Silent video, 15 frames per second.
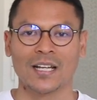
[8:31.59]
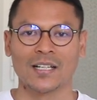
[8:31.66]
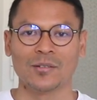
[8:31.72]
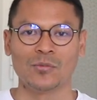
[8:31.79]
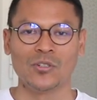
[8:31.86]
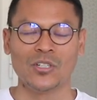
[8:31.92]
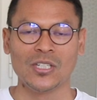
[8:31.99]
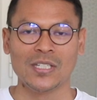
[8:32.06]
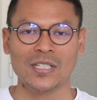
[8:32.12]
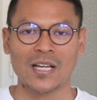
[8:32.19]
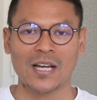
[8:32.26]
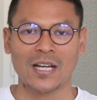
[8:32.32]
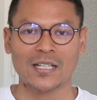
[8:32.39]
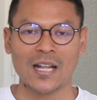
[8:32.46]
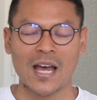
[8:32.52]

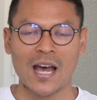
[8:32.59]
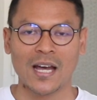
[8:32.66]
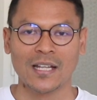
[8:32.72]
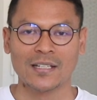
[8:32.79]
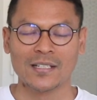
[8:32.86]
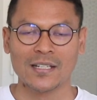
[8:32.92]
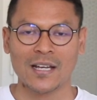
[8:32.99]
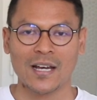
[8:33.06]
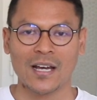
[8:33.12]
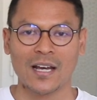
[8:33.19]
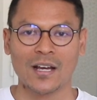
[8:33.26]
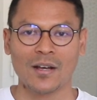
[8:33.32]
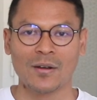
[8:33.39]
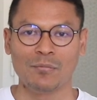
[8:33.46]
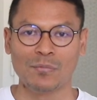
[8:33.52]
kemudian
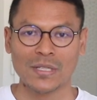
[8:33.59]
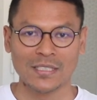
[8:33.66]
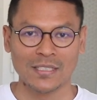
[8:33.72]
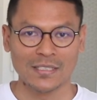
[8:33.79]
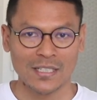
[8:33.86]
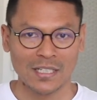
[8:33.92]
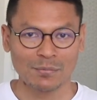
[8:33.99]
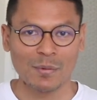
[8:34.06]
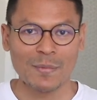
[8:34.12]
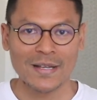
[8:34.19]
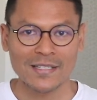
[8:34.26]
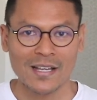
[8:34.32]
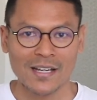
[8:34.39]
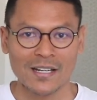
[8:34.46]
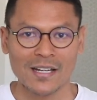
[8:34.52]
ada bisnis dan
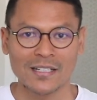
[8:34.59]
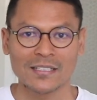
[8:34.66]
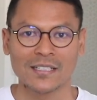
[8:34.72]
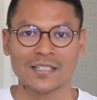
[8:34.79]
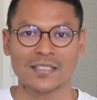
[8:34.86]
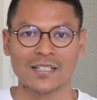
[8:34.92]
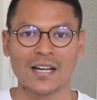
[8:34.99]
pemasaran,